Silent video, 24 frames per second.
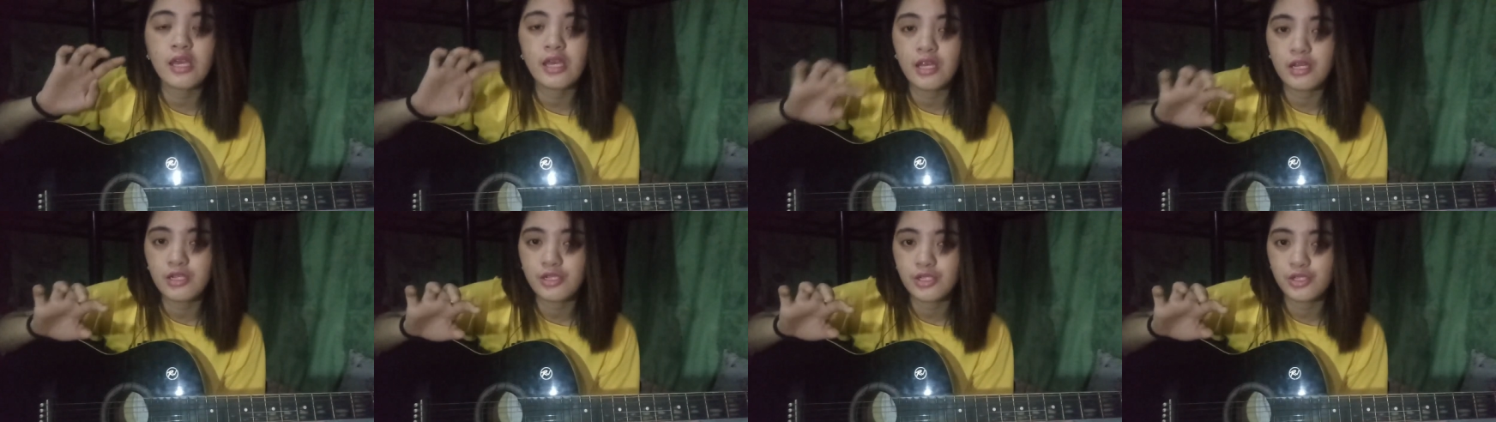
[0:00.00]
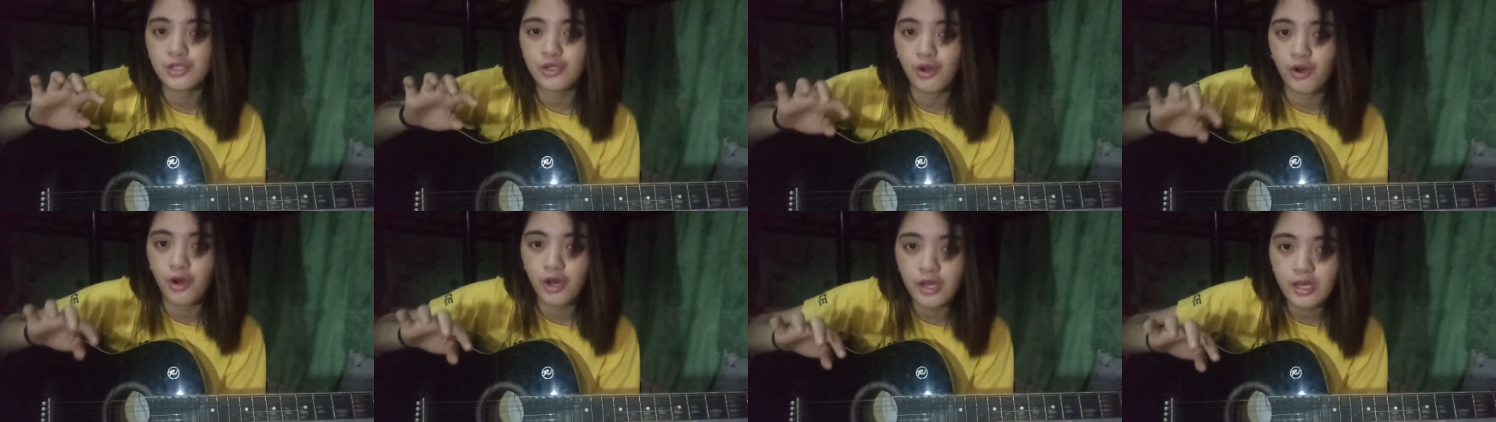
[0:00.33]

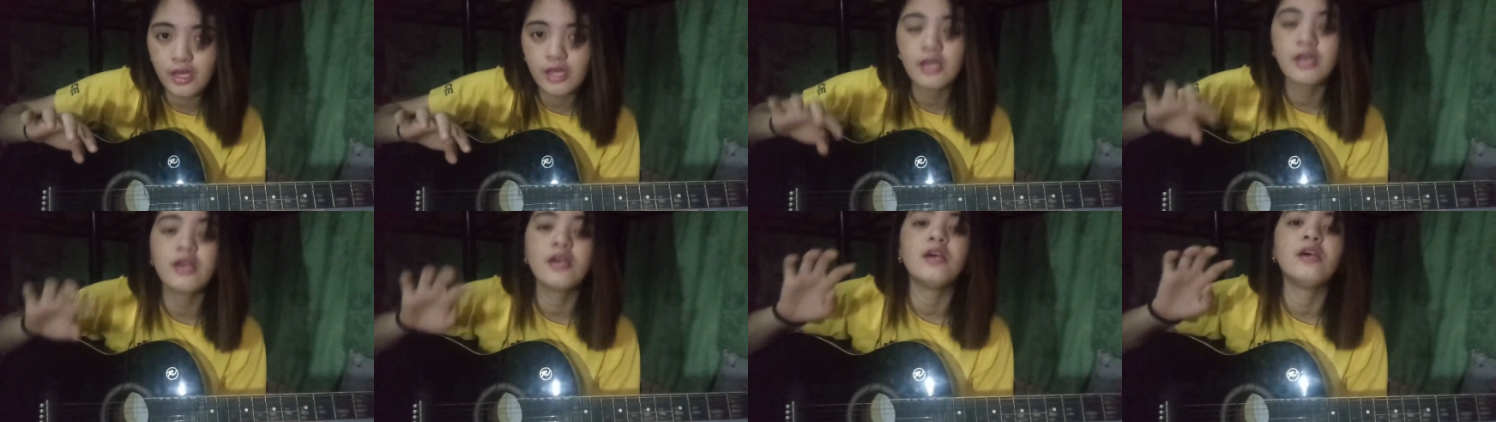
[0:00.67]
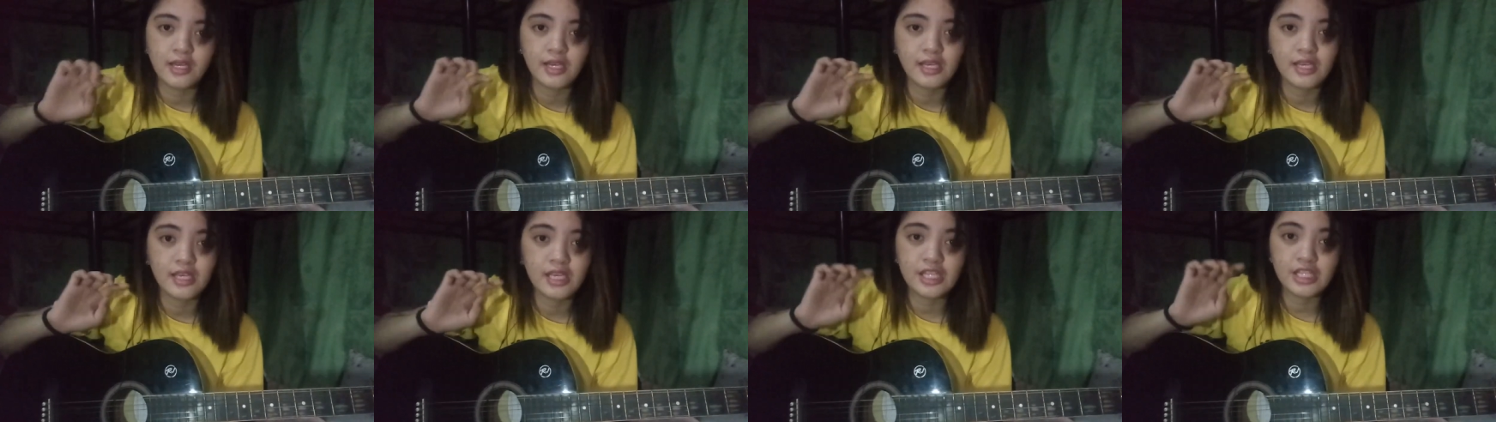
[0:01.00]
Hillsong
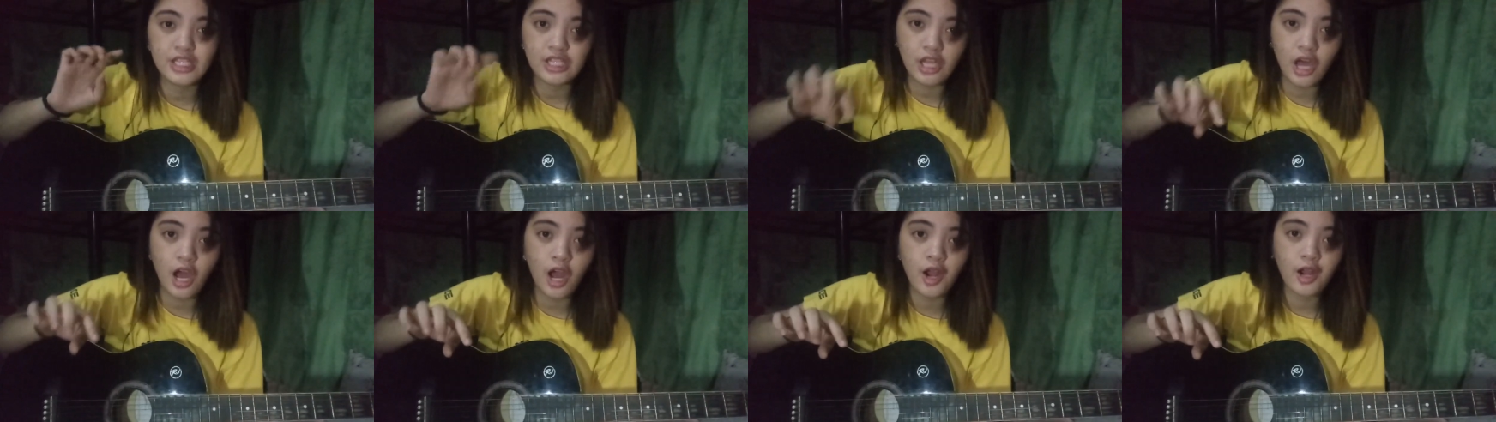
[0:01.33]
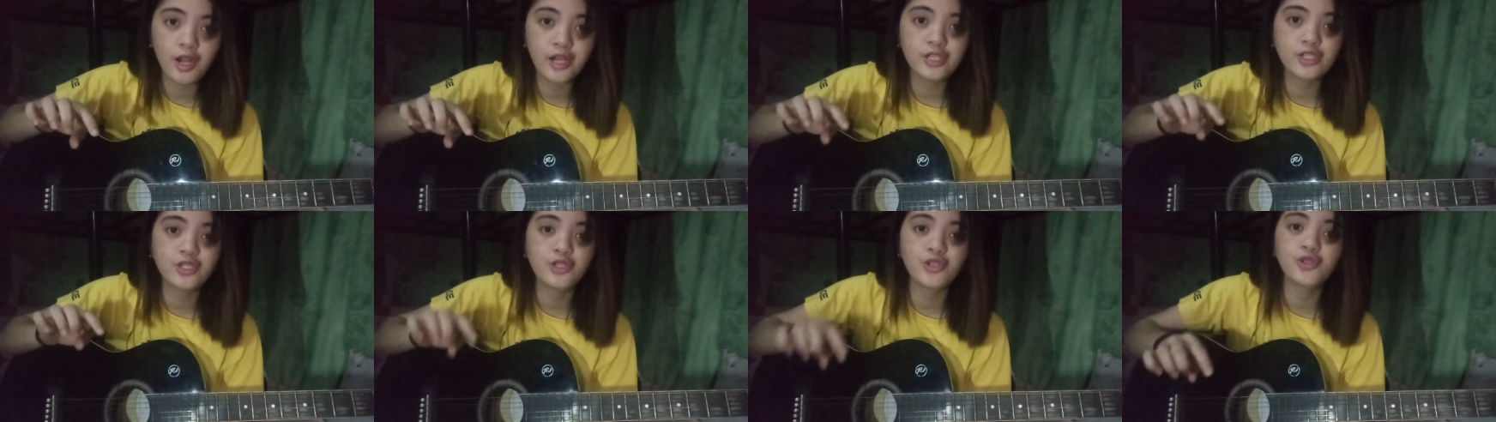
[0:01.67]

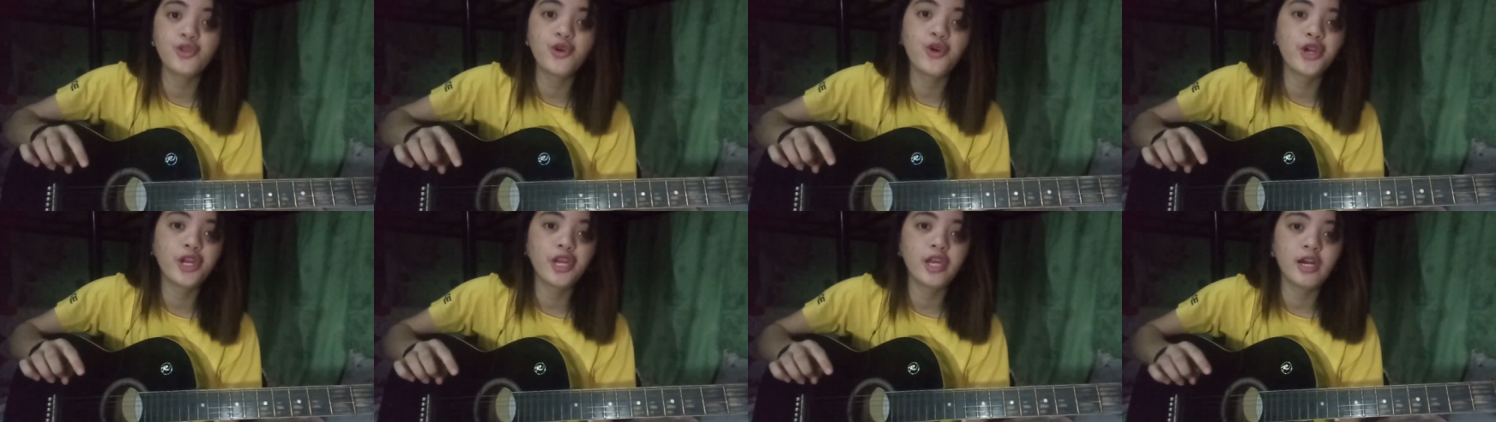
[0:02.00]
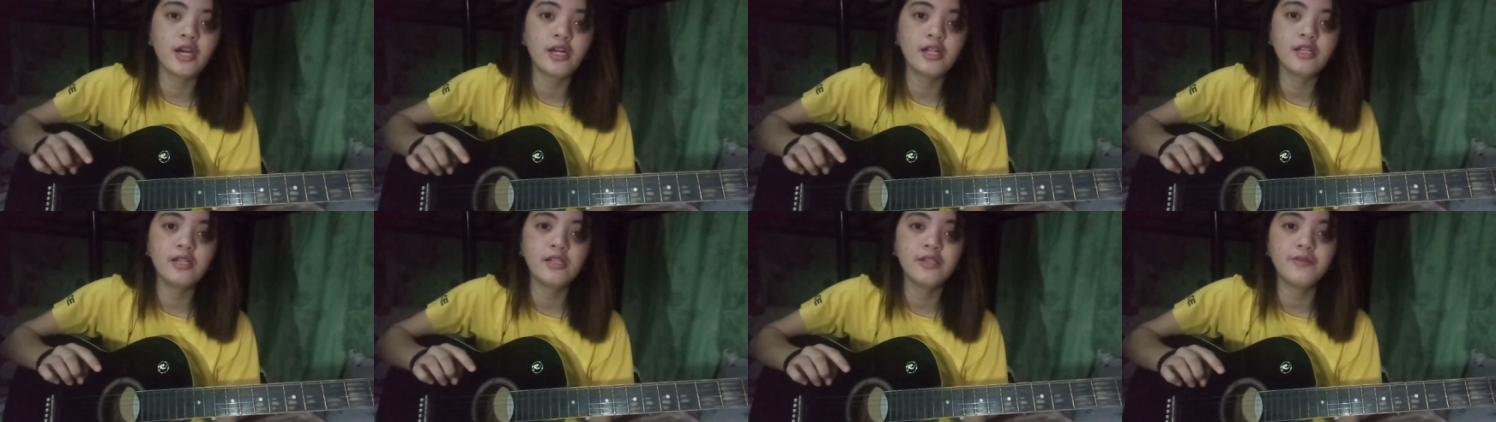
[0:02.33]
Guitar
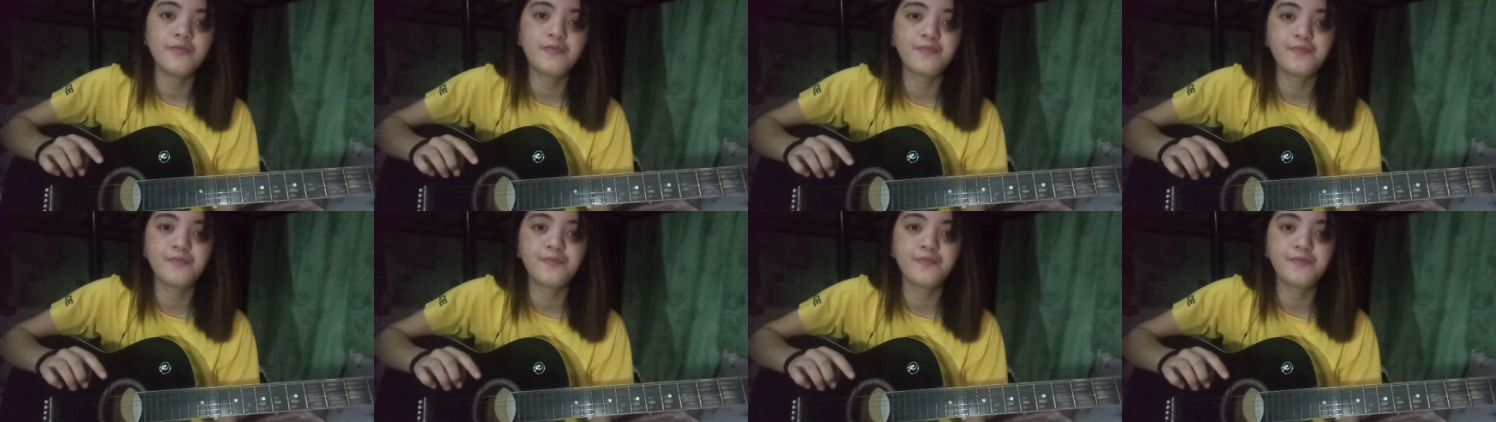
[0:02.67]
Tutorial